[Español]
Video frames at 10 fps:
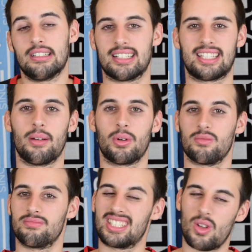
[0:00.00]
Así que
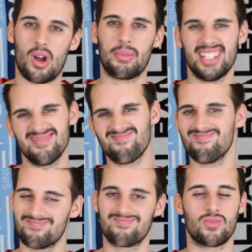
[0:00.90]
bueno, desde luego a mí
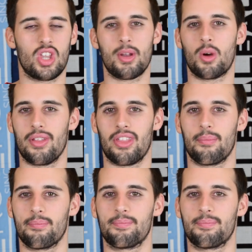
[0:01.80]
mm, no me convence.